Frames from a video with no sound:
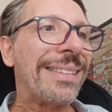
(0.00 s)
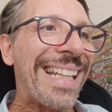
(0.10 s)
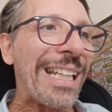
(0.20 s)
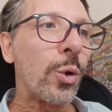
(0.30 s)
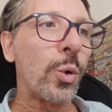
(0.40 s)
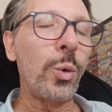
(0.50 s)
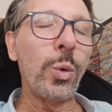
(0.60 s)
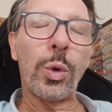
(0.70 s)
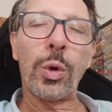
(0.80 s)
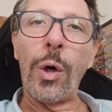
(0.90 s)
è
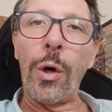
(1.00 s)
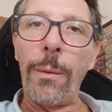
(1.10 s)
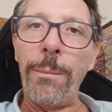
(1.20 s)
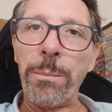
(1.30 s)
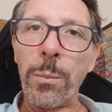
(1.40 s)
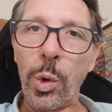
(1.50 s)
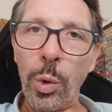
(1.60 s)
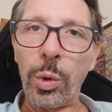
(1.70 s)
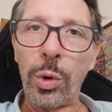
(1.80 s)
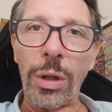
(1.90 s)
tutto,
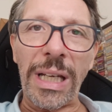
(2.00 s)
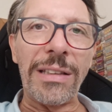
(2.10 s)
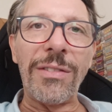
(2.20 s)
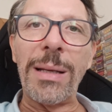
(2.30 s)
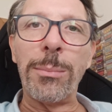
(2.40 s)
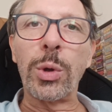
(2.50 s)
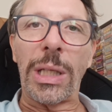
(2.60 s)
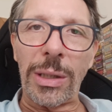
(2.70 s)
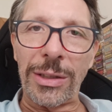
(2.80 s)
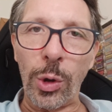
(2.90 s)
tutto che ti viene
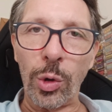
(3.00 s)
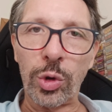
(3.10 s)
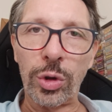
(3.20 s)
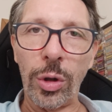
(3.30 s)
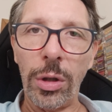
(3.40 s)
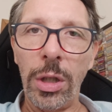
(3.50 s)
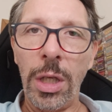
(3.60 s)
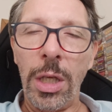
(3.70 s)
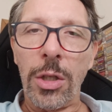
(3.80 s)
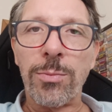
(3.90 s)
buttato addosso,
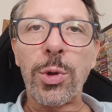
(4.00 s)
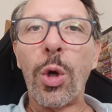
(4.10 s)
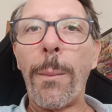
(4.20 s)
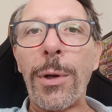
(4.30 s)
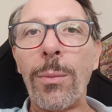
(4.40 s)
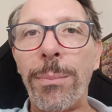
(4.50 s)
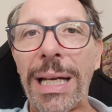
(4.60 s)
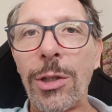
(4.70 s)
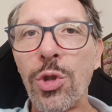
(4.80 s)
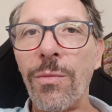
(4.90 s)
solo per un
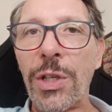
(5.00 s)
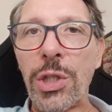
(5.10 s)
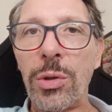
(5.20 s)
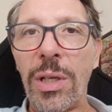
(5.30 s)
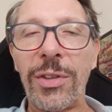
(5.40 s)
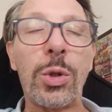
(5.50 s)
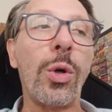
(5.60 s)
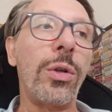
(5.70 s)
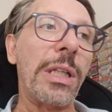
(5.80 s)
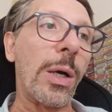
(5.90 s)
pareggio invece di una
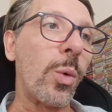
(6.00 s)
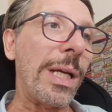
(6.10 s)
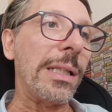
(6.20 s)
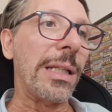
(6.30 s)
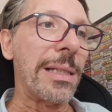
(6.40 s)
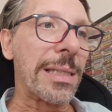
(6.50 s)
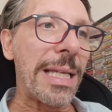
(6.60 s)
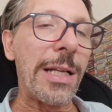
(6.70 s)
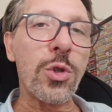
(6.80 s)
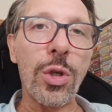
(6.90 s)
vittoria. Quindi il
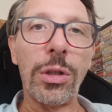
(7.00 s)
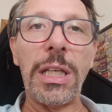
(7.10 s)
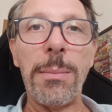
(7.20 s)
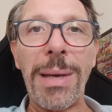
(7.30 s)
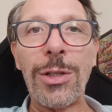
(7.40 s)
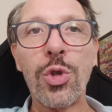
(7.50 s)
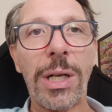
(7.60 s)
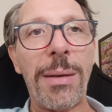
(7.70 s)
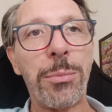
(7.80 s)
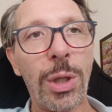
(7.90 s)
senso di mezzo
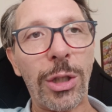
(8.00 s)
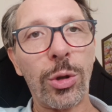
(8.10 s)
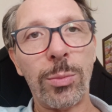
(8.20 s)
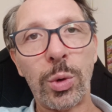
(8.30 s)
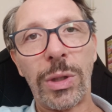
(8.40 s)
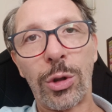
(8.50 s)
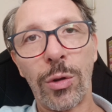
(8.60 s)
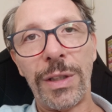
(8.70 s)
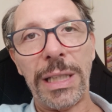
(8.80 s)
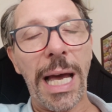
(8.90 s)
campionato
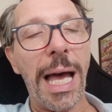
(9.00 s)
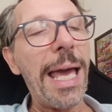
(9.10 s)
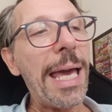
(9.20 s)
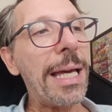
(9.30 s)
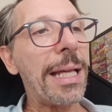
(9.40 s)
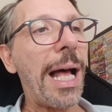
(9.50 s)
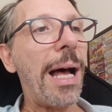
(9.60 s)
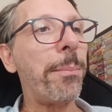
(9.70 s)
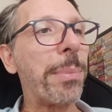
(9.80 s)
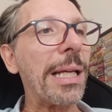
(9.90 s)
buttato via
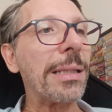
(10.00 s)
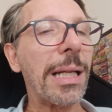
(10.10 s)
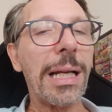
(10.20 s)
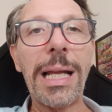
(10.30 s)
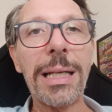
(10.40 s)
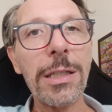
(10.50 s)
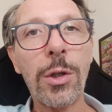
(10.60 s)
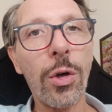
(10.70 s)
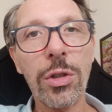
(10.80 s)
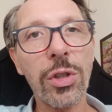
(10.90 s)
era prendere la
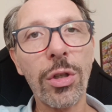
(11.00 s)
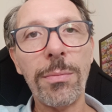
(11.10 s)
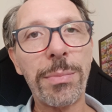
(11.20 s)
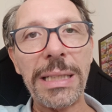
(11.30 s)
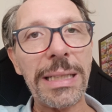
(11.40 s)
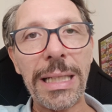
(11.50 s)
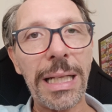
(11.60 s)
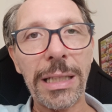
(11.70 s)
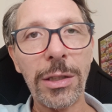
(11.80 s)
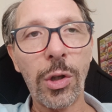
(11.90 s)
rincorsa o non prendere
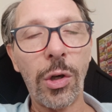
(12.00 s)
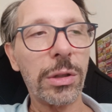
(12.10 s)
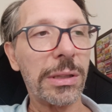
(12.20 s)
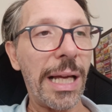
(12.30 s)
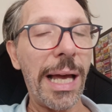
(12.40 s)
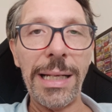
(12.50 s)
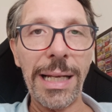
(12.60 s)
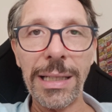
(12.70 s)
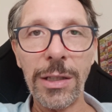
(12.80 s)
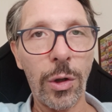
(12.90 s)
la rincorsa e
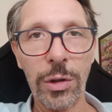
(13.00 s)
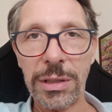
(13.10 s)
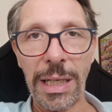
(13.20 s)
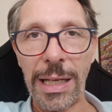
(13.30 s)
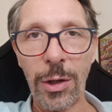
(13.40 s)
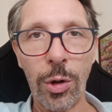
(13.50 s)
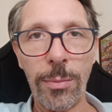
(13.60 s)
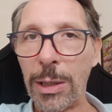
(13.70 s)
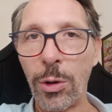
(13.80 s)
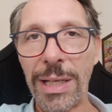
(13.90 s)
la rincorsa la
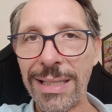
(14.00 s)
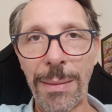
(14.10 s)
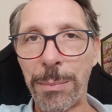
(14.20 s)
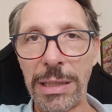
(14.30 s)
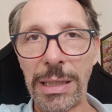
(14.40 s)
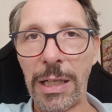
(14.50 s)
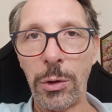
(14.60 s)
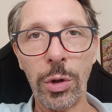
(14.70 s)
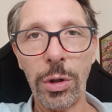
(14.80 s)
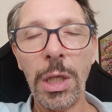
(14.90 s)
Roma non la sta
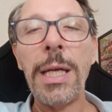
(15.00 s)
prendendo.